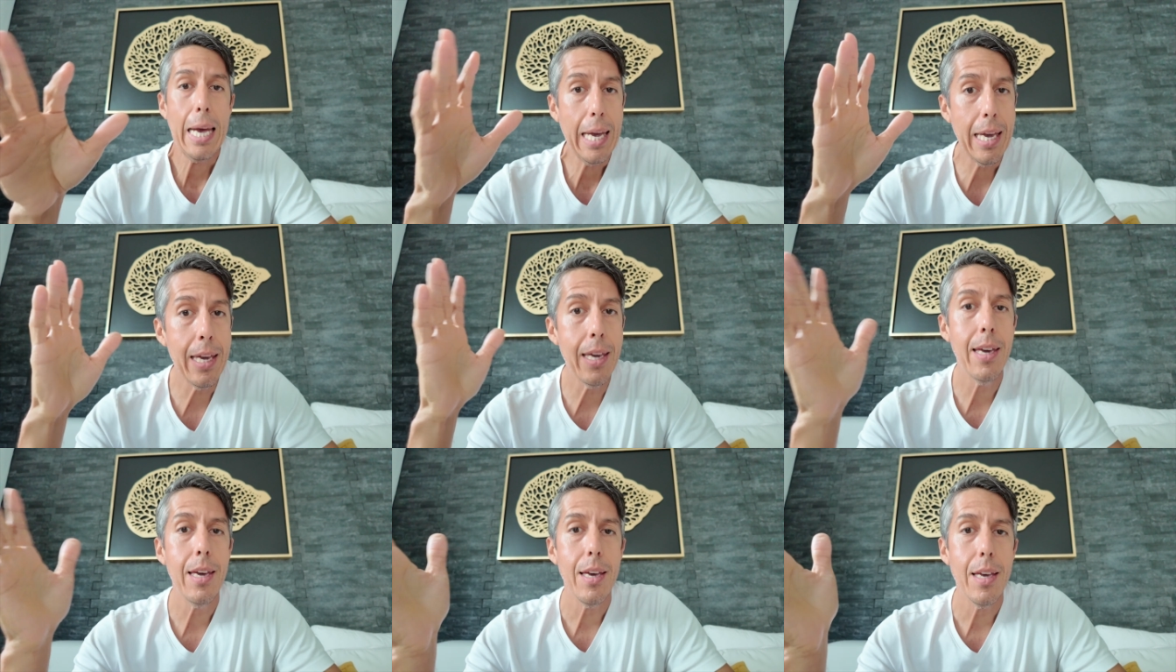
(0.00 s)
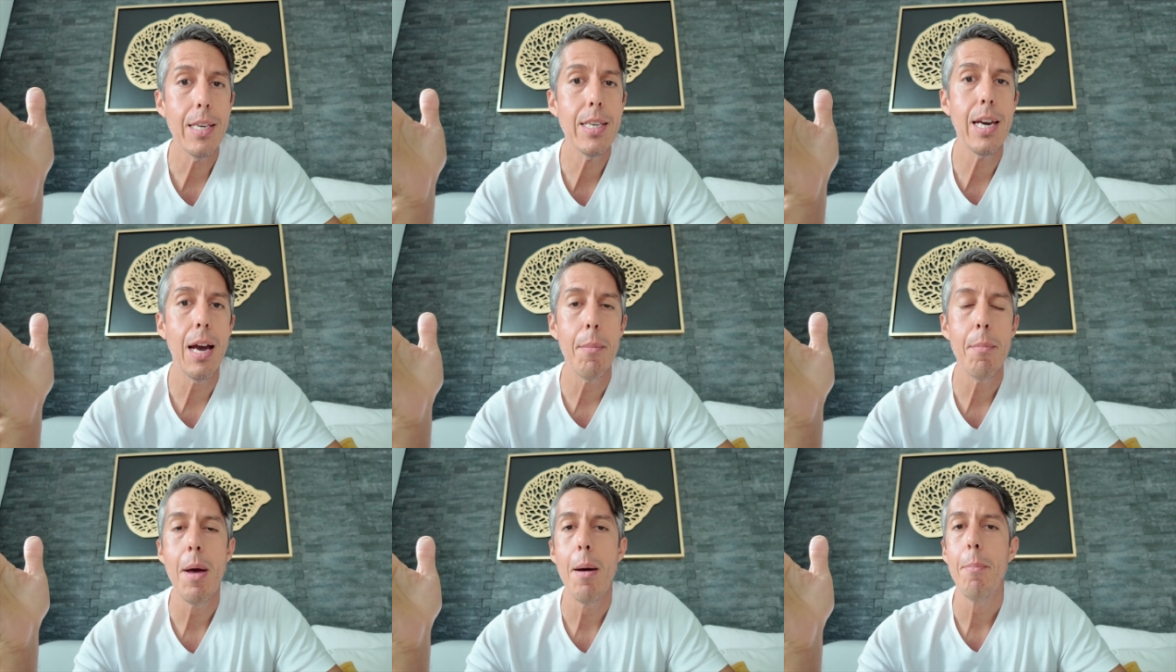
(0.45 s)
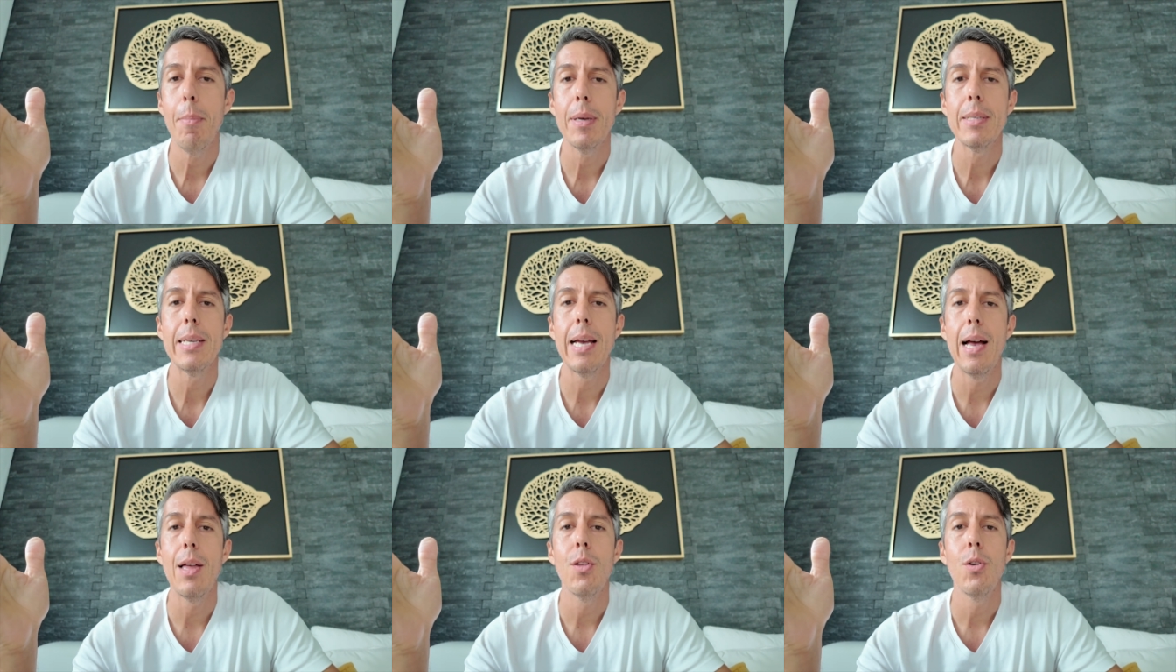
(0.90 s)
Y ya me ha
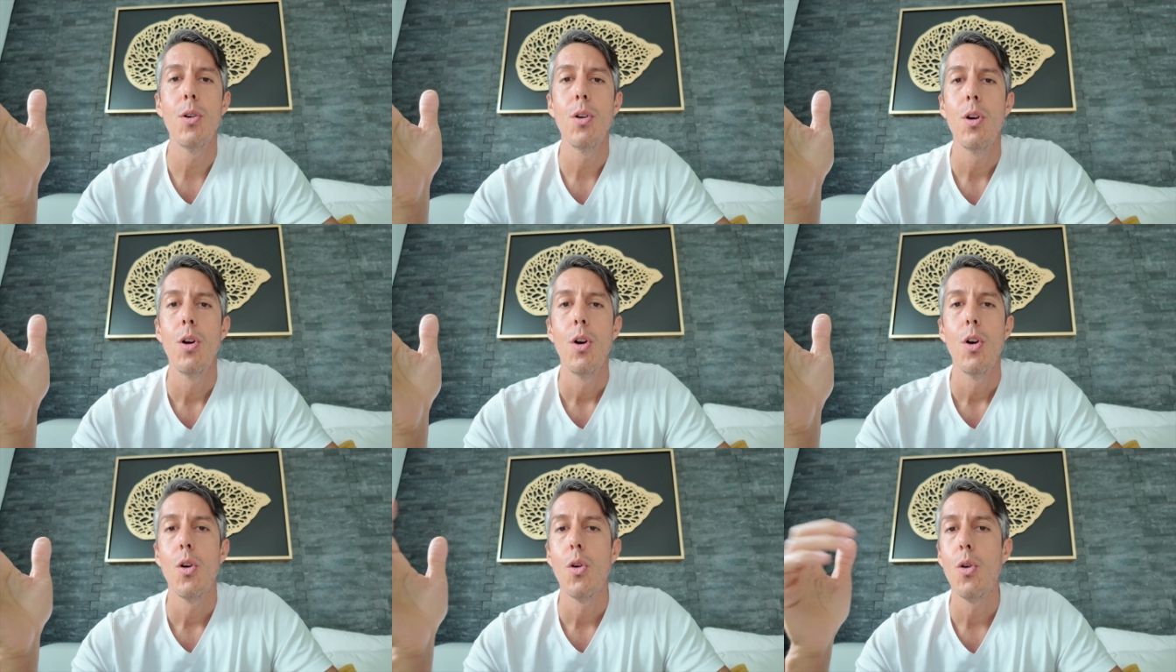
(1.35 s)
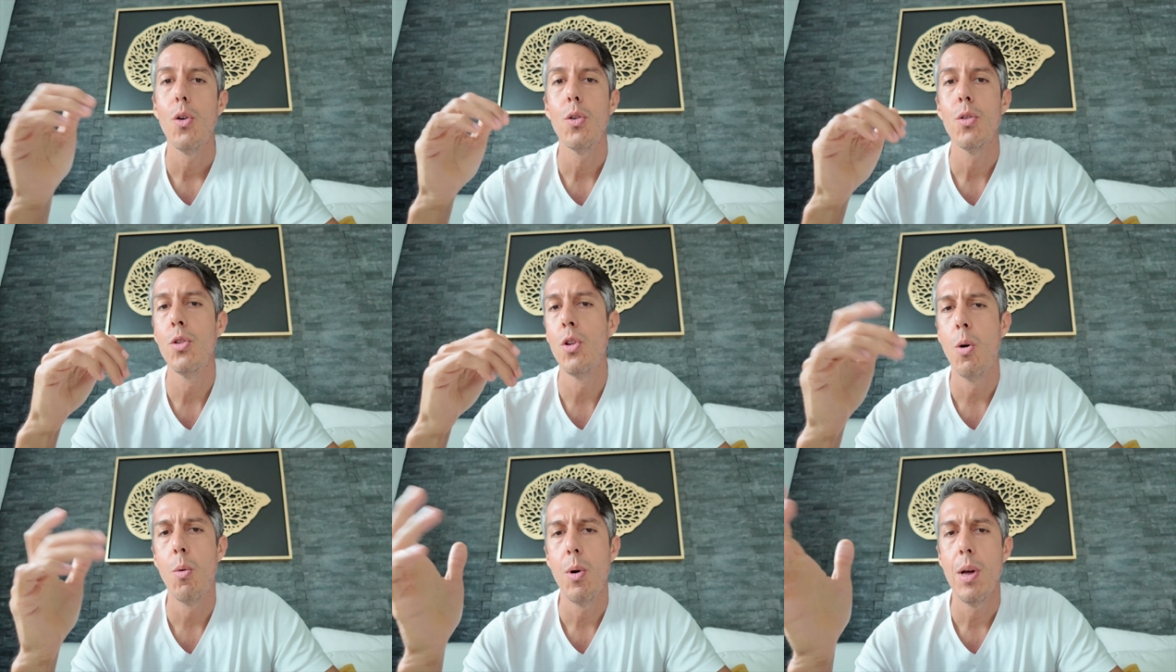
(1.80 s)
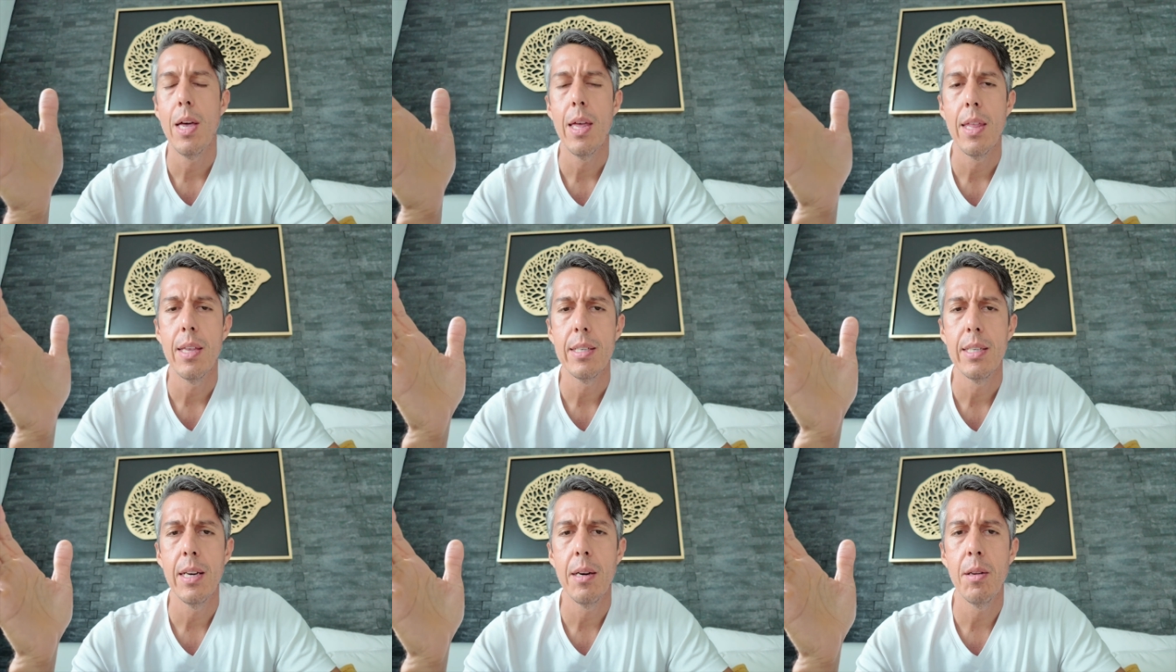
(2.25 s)
pasado, no voy a
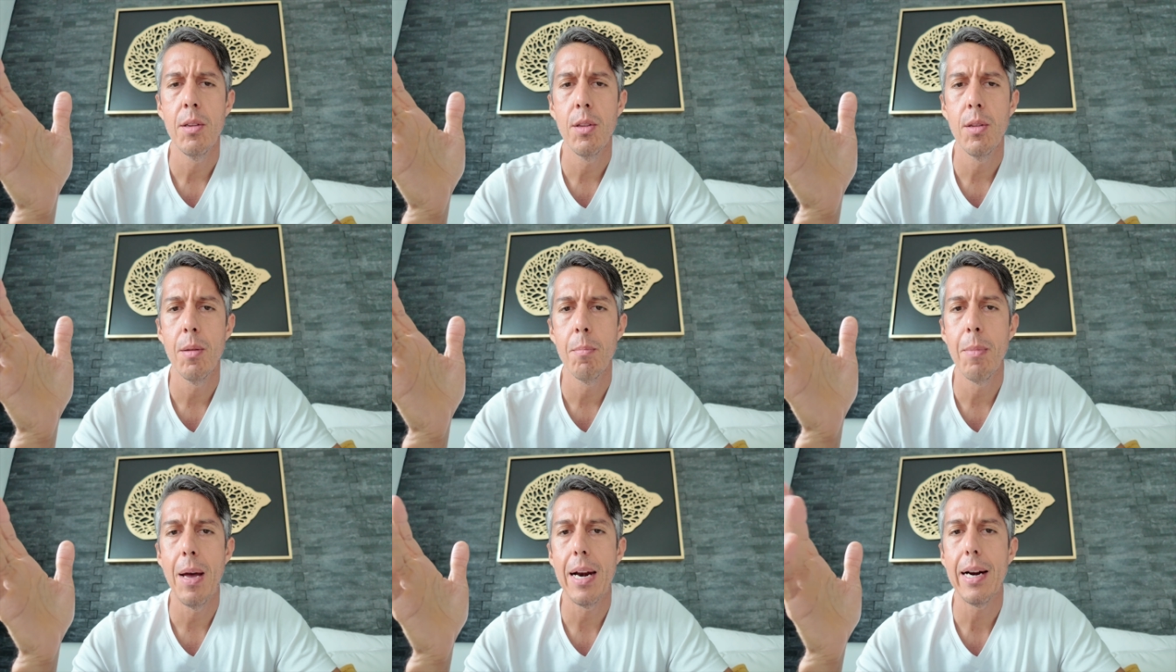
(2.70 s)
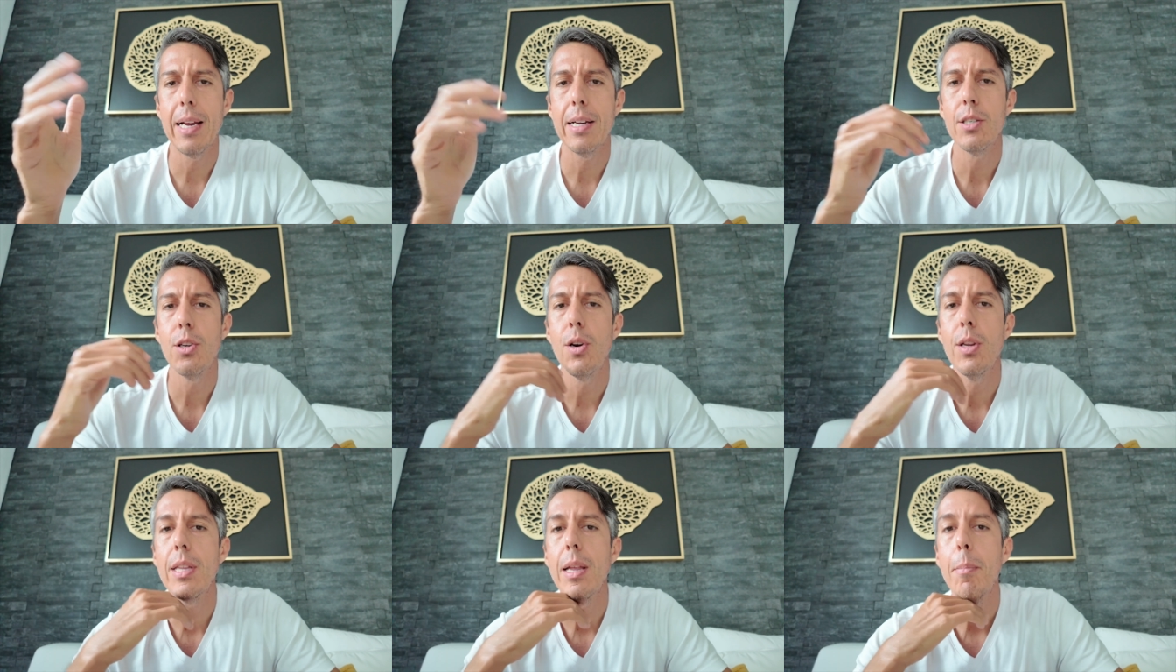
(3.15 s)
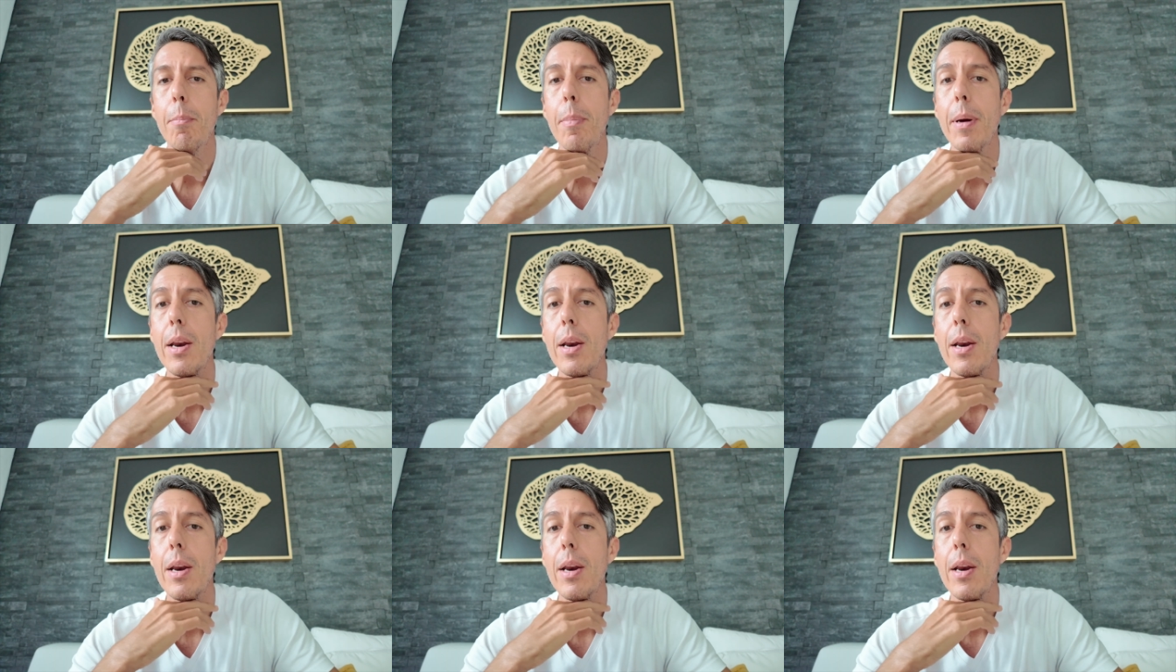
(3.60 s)
decir marcas ahorita,